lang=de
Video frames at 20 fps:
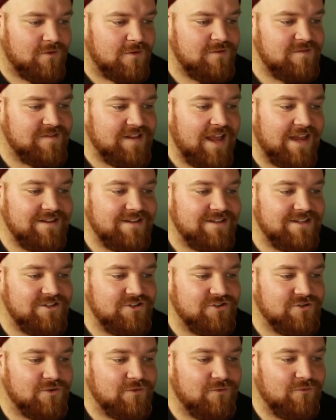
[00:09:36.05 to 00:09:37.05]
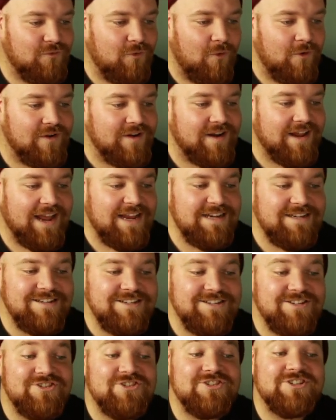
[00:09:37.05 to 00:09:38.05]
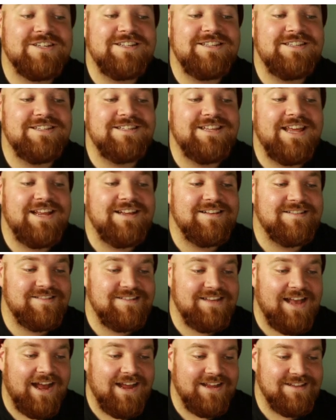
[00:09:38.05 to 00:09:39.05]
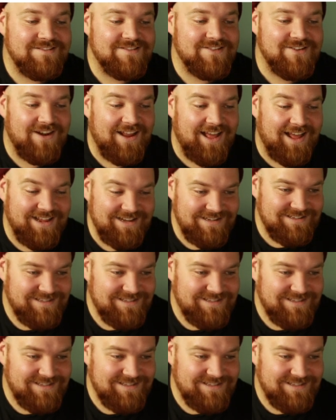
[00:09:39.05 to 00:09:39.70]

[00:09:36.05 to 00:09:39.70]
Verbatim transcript: sonst hätte ich schon von rechtlichen Schritten gegen sie einzuleiten.